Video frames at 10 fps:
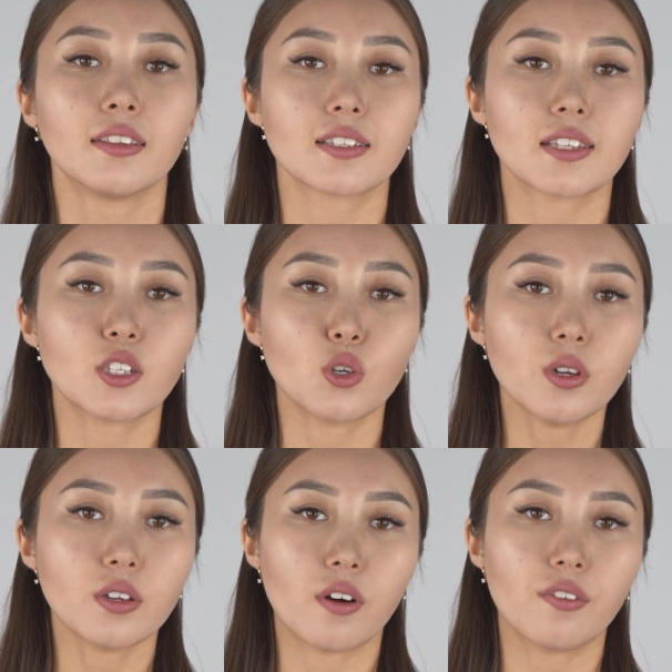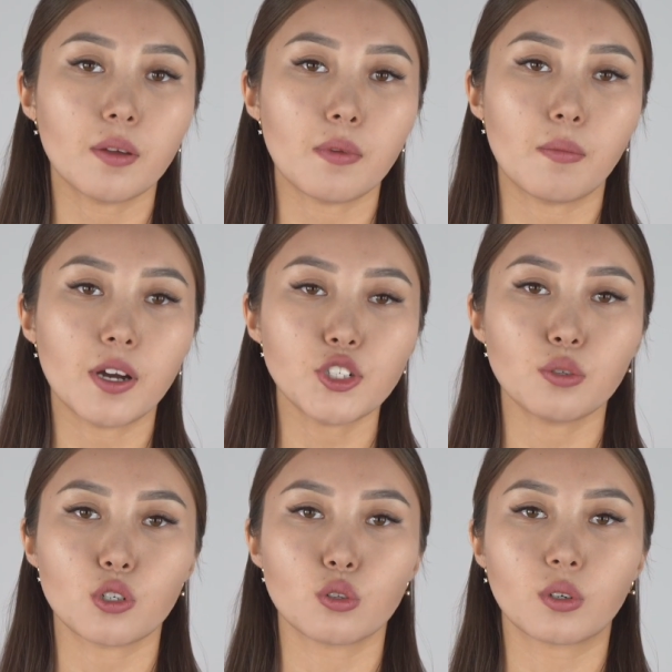на стадионе во время
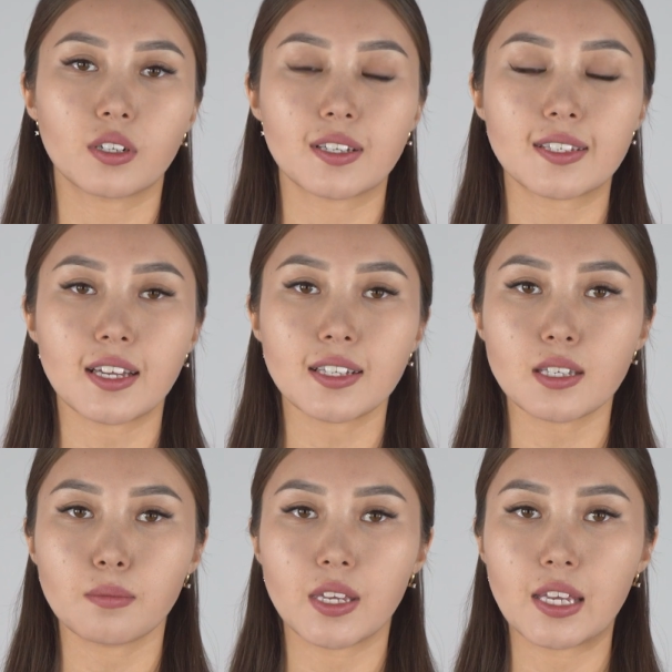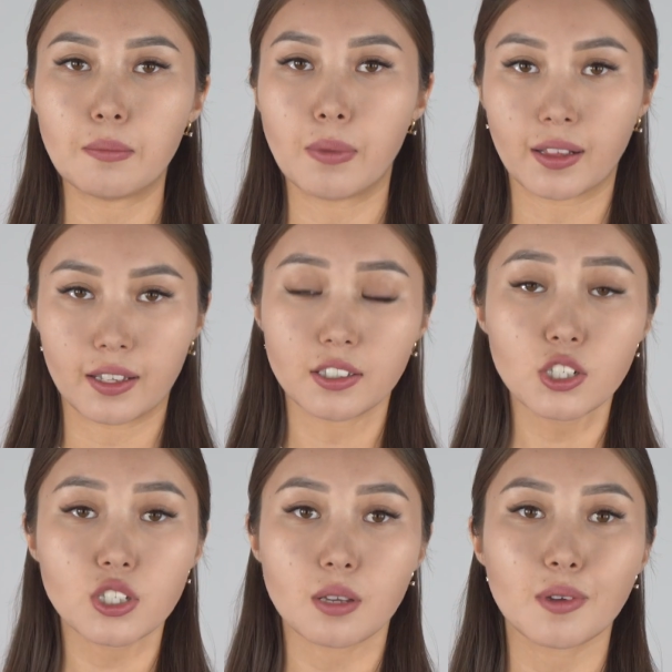матча между кыргызстанцами и
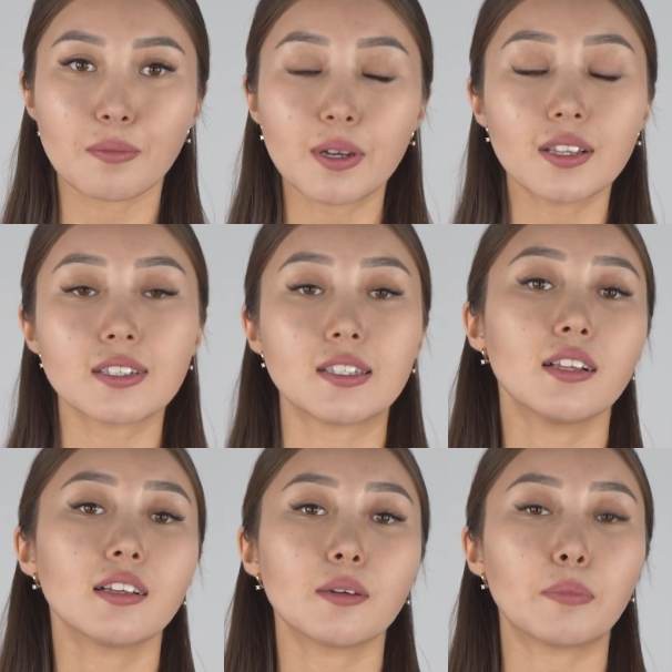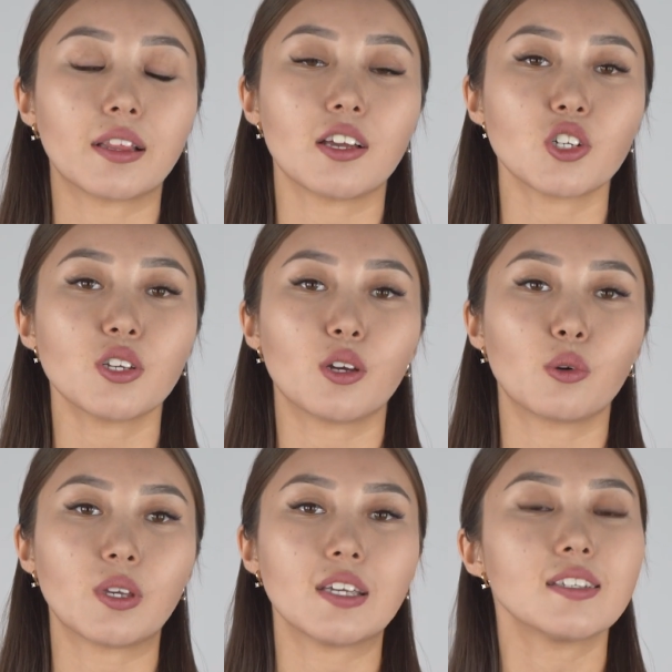бангладешцами было сделано предложение
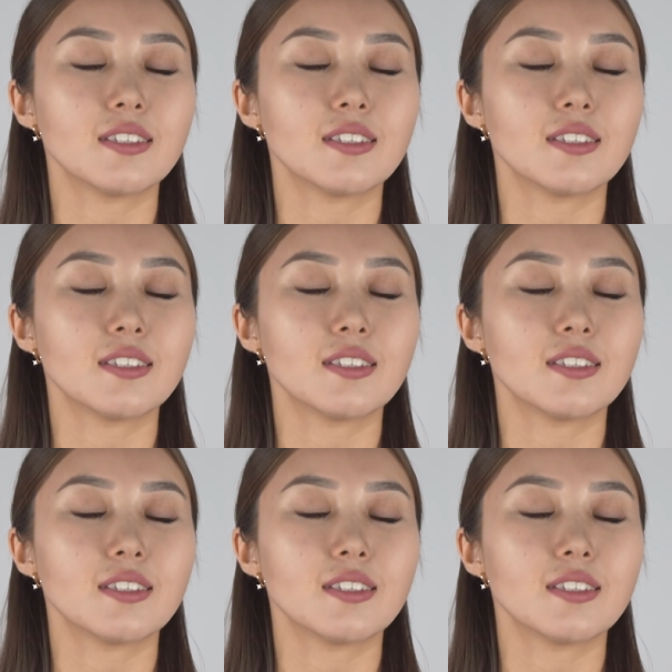руки и